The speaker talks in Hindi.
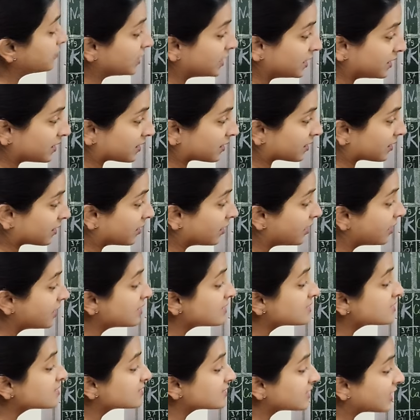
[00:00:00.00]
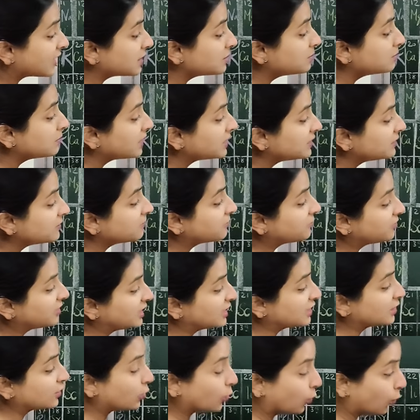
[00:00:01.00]
व सरमन
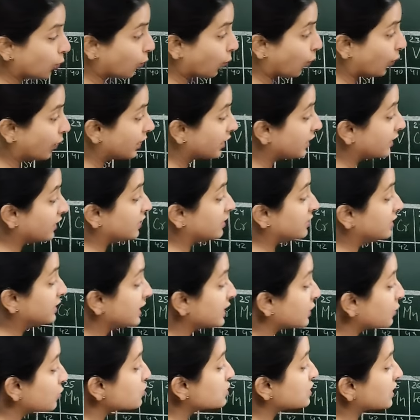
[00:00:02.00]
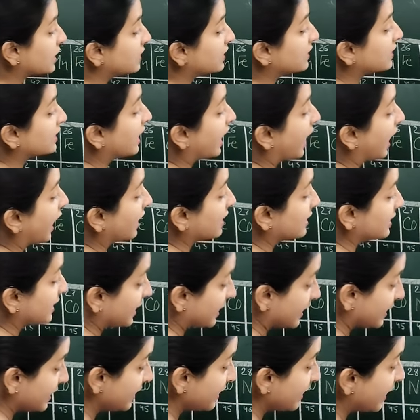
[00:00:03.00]
फीको निकुजन गागे
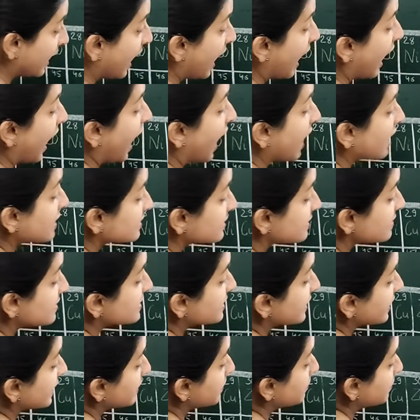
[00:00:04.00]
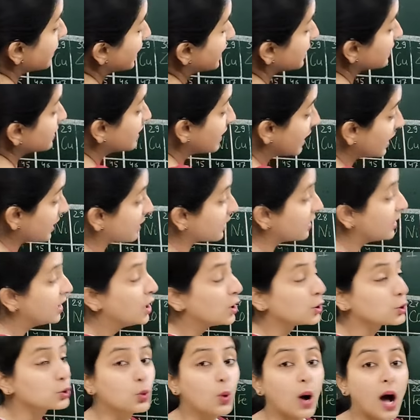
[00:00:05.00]
अस से बढ़कर
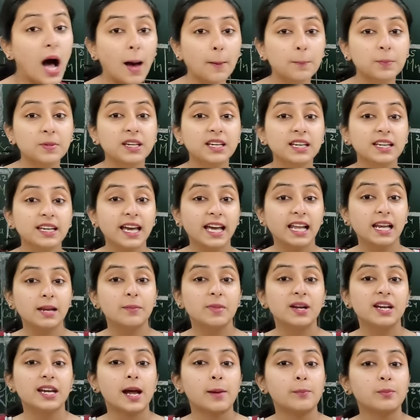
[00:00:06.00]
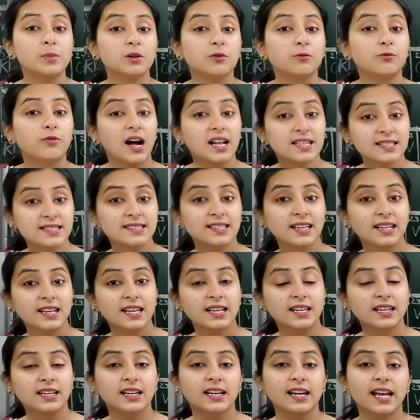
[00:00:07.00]
तो आपकी एलिमेंट नंबर वन से
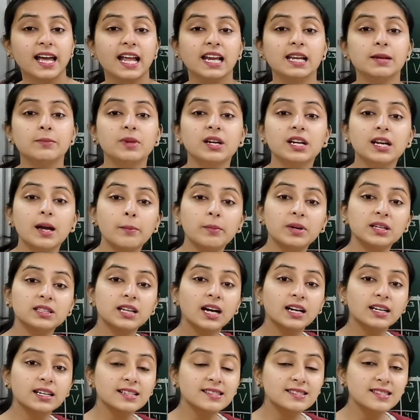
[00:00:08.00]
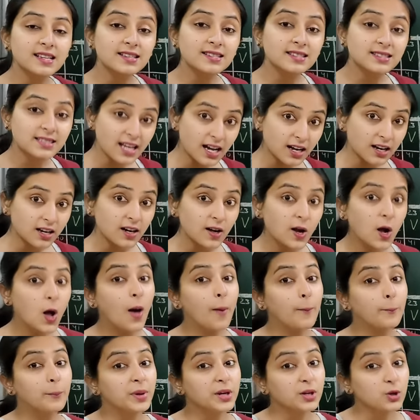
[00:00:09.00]
लेकर एलिमेंट नंबर थर्टी सिक्स तक
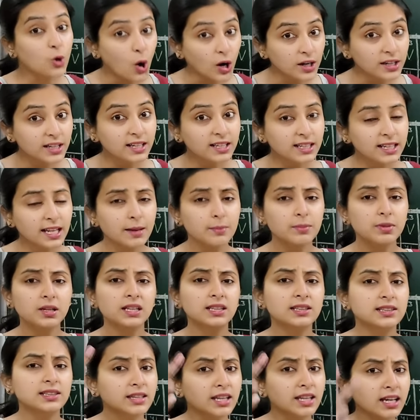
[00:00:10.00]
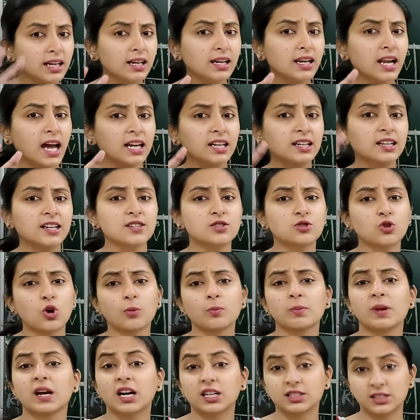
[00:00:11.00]
पीरियोडिक टेबल तीन लाइन के सॉन्ग
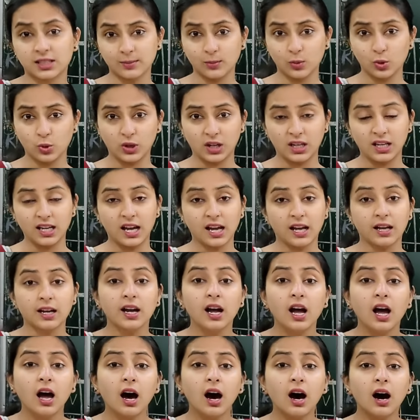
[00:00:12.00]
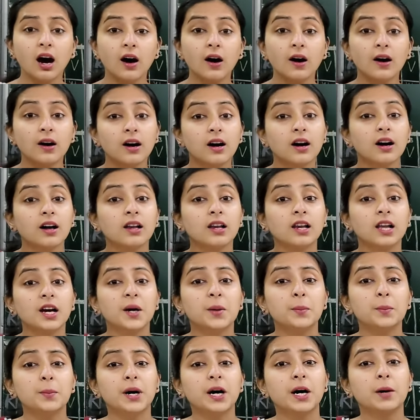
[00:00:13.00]
में खत्म हो रही है ह ह ल
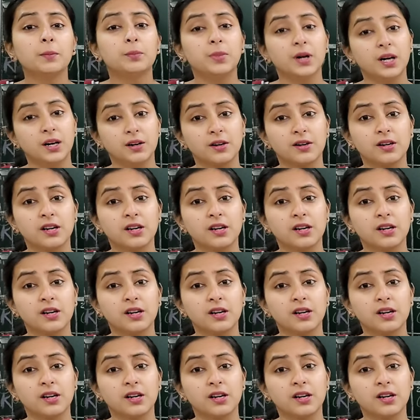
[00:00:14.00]
ब ब